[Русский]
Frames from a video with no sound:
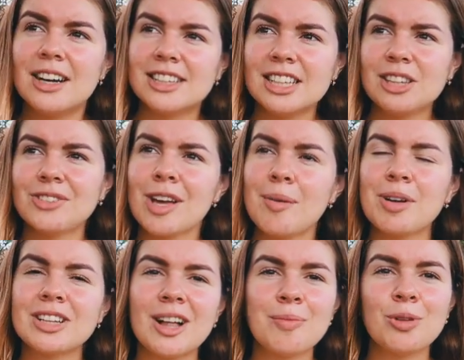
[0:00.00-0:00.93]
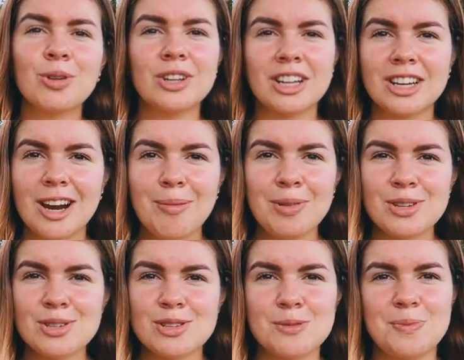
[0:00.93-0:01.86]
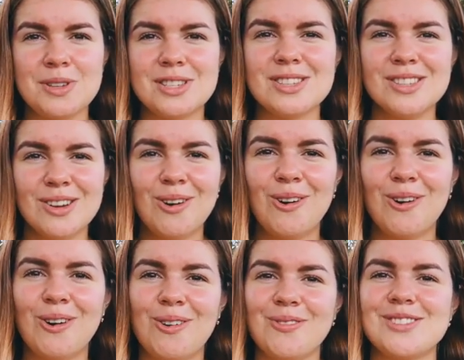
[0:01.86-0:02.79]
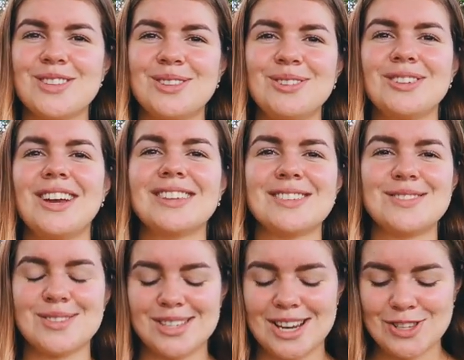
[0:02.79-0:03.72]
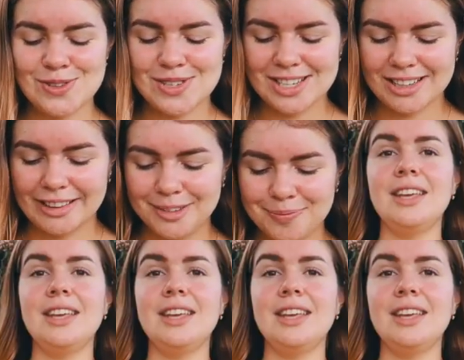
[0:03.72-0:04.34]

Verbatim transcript: От этого я могла много на грабли наступить, но зато я это все сразу делала.